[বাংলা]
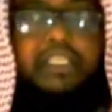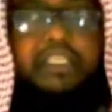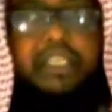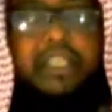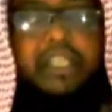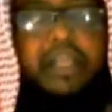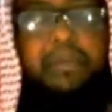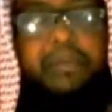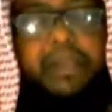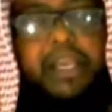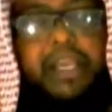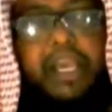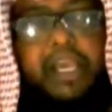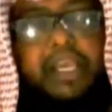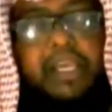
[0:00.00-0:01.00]

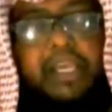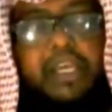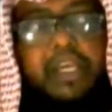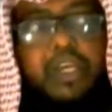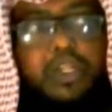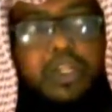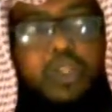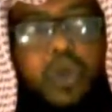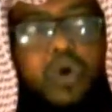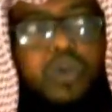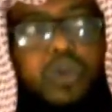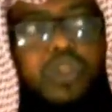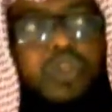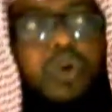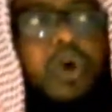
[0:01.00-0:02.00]
ইসলামকে
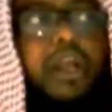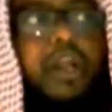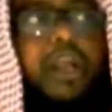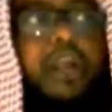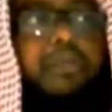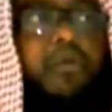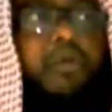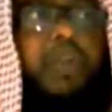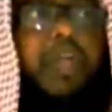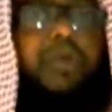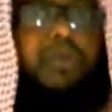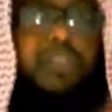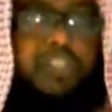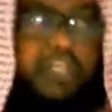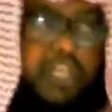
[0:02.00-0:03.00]
ধ্বংস করার মূলেই
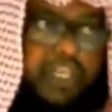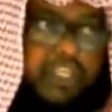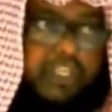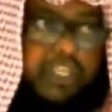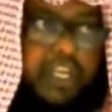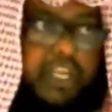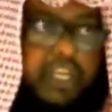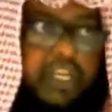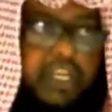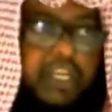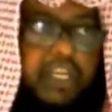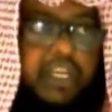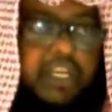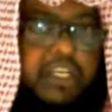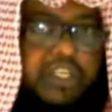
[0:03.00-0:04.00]
হচ্ছে এই শির্ক
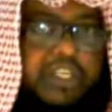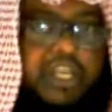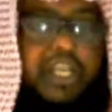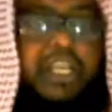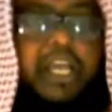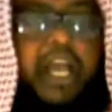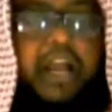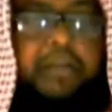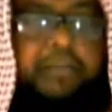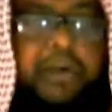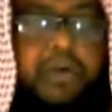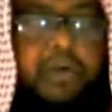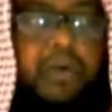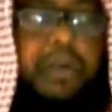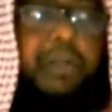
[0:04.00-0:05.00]
শির্ক
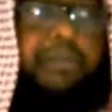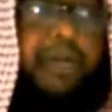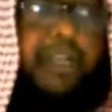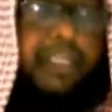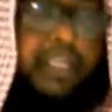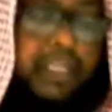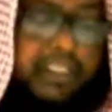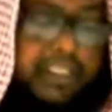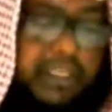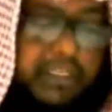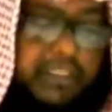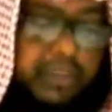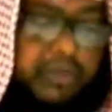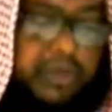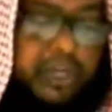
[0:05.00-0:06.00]
একবার করলে পারে তার
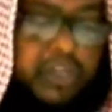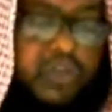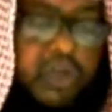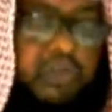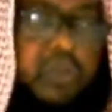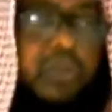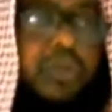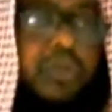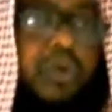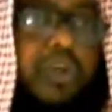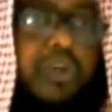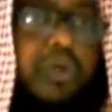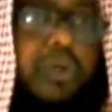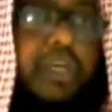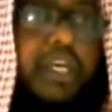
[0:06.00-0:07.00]
জীবনের সমস্ত
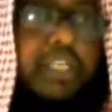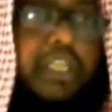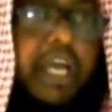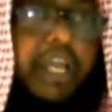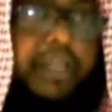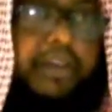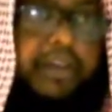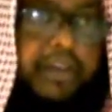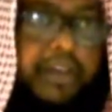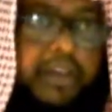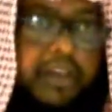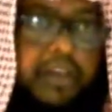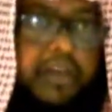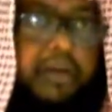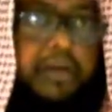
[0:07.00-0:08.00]
কিছু গিয়ে যায়
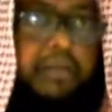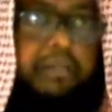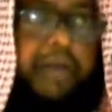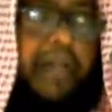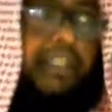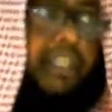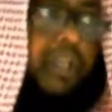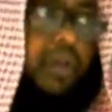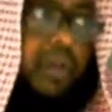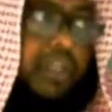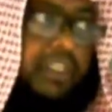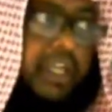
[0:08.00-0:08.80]
বাতিল হয়ে